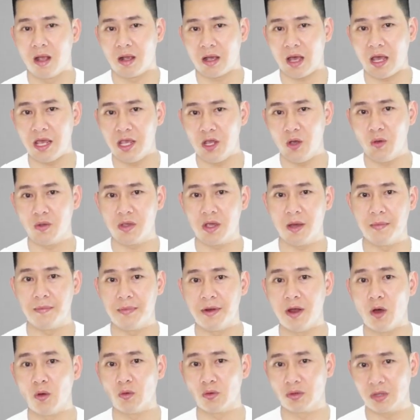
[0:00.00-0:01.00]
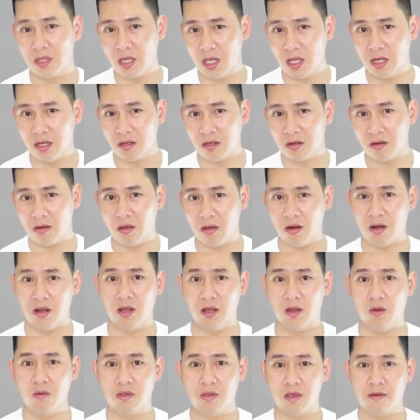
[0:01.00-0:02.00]
Cái hiểu nhầm đầu tiên đó là
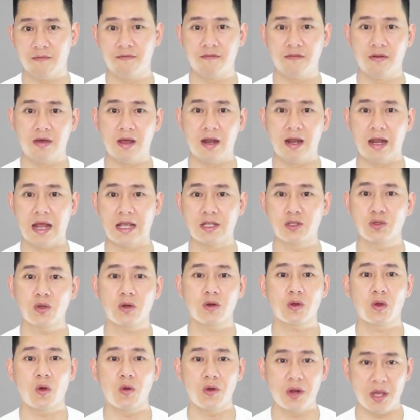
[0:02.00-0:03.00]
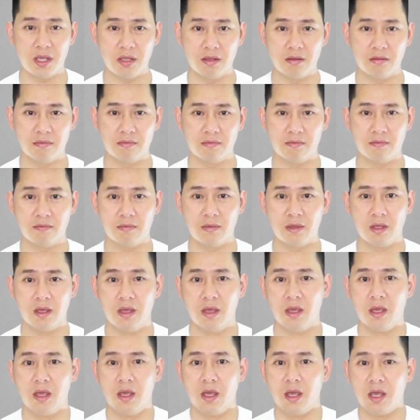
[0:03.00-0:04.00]
hiểu nhầm về lãi suất cố định.
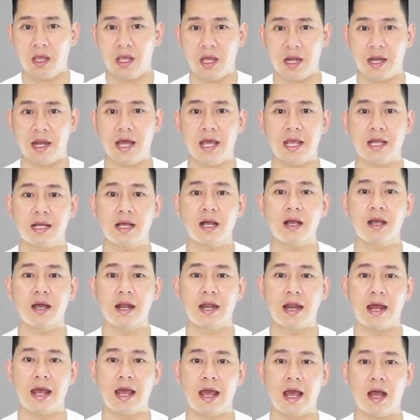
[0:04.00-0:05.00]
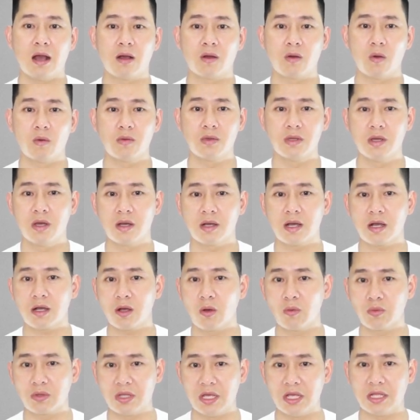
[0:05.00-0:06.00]
Hiện nay các ngân hàng cũng như các
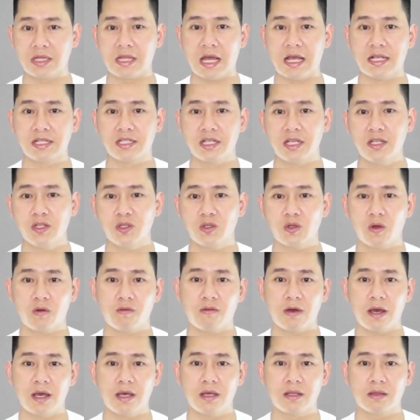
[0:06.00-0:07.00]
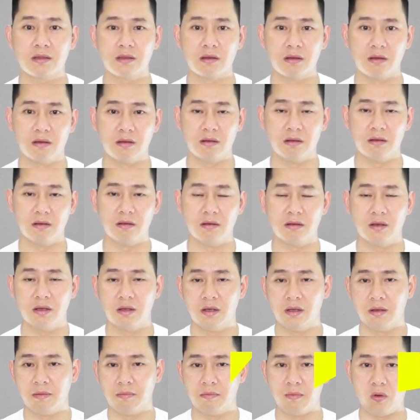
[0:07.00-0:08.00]
công ty tài chính cho vay từ
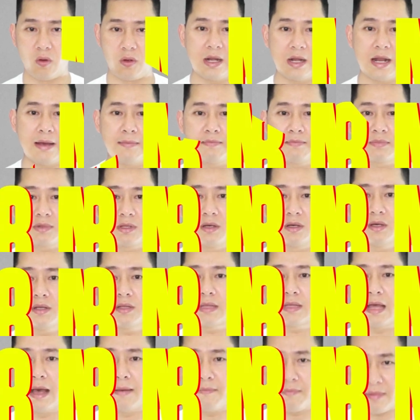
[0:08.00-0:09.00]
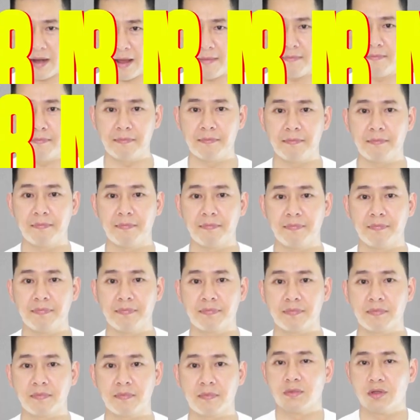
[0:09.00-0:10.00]
một năm tới tám năm,
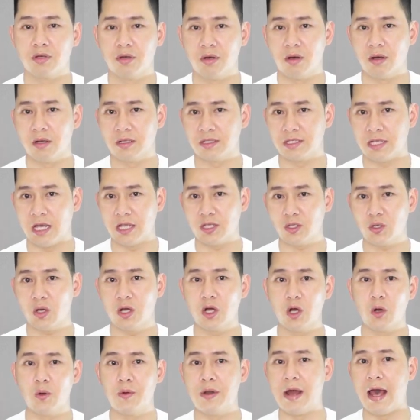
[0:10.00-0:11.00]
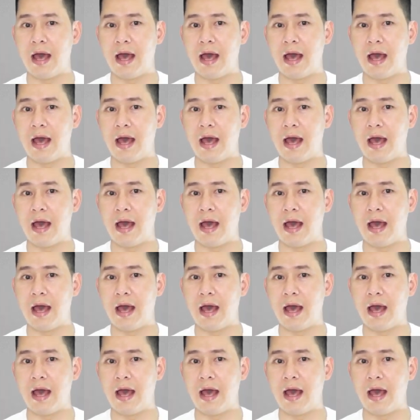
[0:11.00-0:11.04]
thường sẽ cho ưu